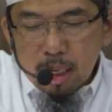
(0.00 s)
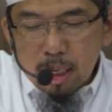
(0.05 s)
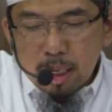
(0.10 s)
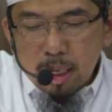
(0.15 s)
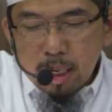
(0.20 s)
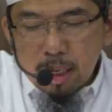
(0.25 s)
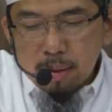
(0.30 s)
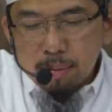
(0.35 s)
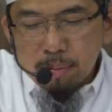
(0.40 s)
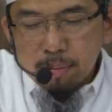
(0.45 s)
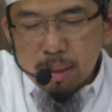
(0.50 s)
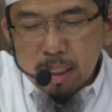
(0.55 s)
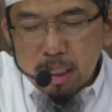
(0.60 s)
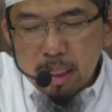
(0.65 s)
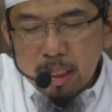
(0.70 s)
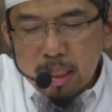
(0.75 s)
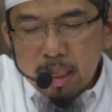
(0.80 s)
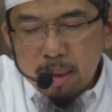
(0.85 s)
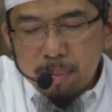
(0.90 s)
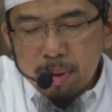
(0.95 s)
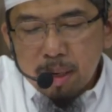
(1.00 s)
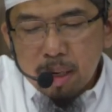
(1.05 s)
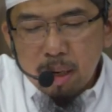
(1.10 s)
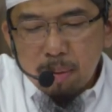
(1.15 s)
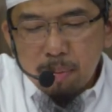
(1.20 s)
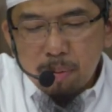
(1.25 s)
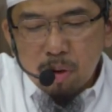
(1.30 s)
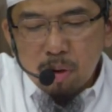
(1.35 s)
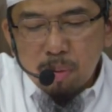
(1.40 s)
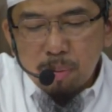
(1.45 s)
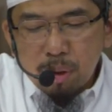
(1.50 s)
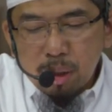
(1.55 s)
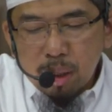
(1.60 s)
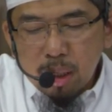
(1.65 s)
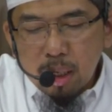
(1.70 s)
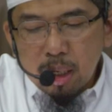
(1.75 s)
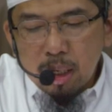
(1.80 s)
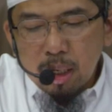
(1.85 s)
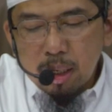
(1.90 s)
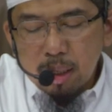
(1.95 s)
Ya, jadi yang orang
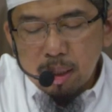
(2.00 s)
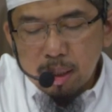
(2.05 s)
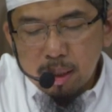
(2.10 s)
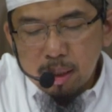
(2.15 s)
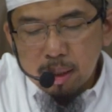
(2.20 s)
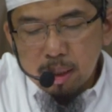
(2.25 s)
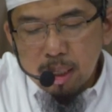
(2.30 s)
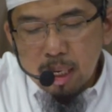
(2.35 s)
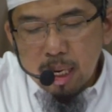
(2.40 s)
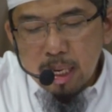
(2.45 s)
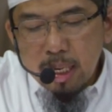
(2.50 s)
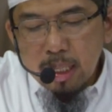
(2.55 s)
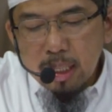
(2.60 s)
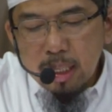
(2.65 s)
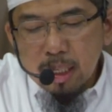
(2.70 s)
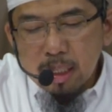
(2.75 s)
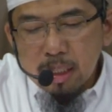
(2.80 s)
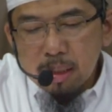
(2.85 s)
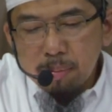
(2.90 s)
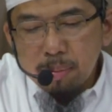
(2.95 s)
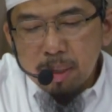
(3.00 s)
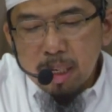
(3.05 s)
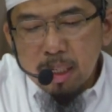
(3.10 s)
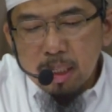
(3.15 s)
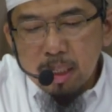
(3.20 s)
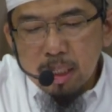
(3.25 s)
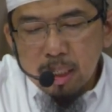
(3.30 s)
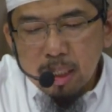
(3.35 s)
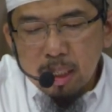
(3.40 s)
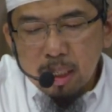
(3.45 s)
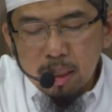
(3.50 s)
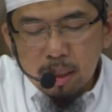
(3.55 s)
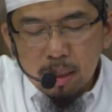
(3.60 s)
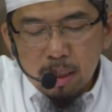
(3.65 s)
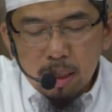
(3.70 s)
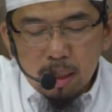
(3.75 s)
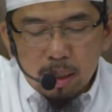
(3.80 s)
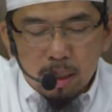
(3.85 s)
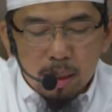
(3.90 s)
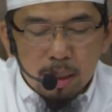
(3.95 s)
Allah ayat yang ke ini
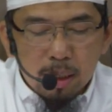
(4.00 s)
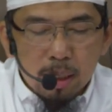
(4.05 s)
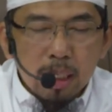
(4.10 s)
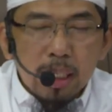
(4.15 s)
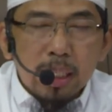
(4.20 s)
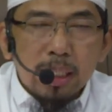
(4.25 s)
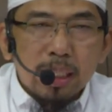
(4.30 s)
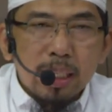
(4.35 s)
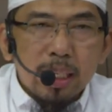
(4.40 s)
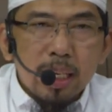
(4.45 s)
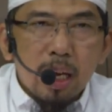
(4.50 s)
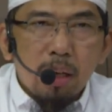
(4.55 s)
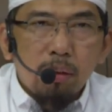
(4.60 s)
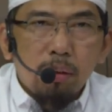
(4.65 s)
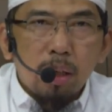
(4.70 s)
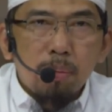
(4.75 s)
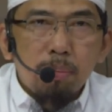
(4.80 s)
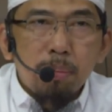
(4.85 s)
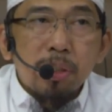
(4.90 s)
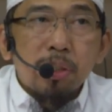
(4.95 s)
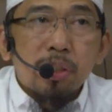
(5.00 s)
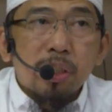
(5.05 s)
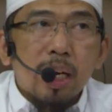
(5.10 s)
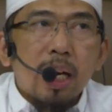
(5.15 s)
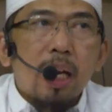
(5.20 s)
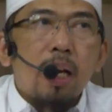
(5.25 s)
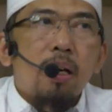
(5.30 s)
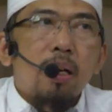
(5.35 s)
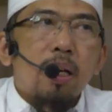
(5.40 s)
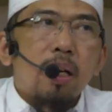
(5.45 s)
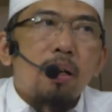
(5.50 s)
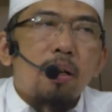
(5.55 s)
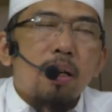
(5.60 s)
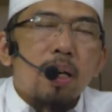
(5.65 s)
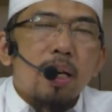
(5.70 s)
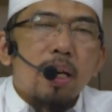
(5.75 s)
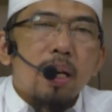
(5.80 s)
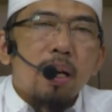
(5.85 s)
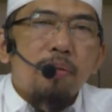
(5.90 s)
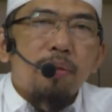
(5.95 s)
intinya Allah mencela
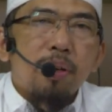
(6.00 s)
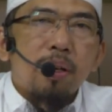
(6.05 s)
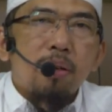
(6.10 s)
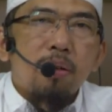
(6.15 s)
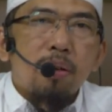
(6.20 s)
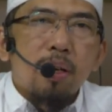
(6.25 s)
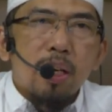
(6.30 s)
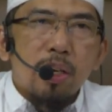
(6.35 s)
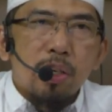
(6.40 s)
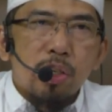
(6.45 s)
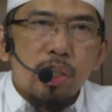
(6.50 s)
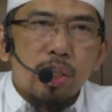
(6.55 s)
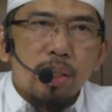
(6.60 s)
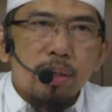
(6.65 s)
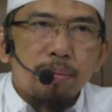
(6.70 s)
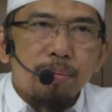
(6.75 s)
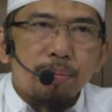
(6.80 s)
orang-orang kafir Quraisy.